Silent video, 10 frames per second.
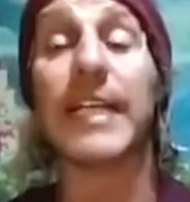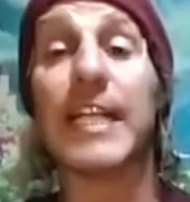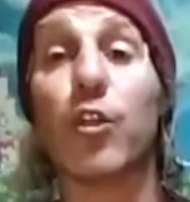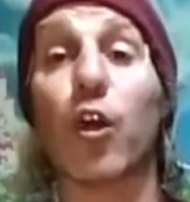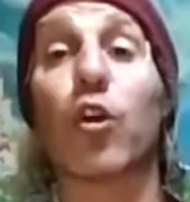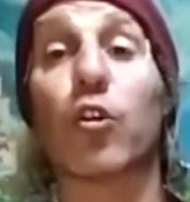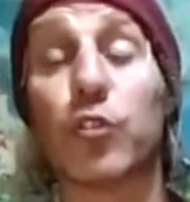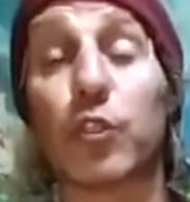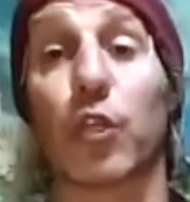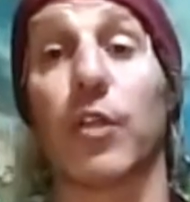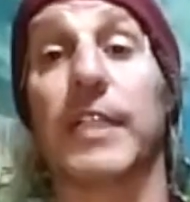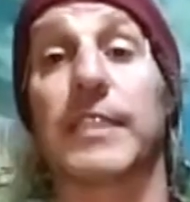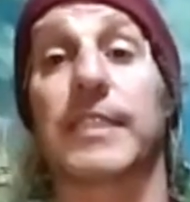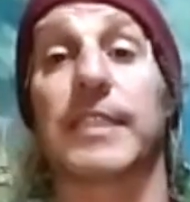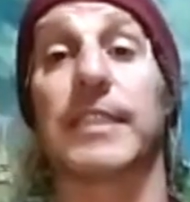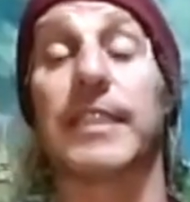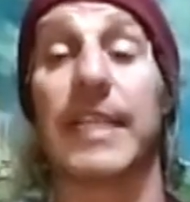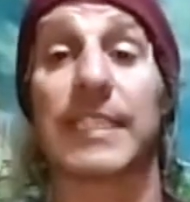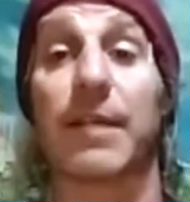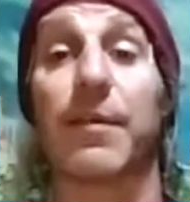y no lo controles,
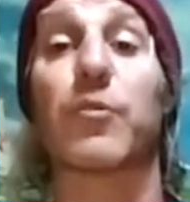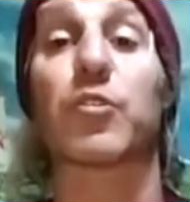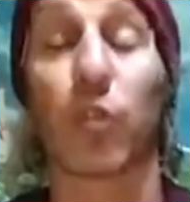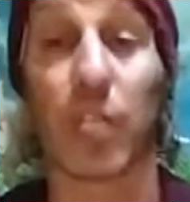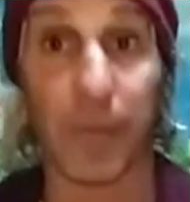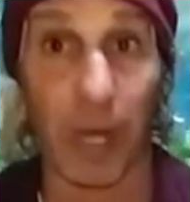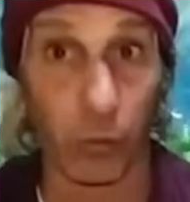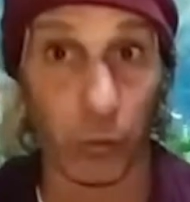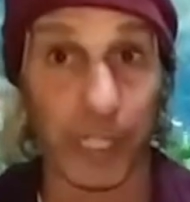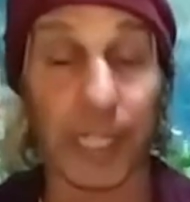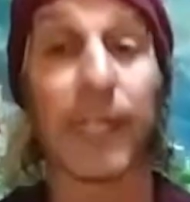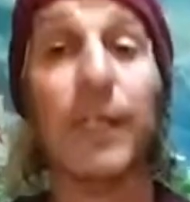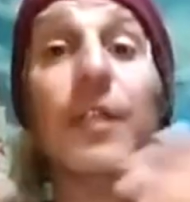ya sabemos lo que va a ocurrir.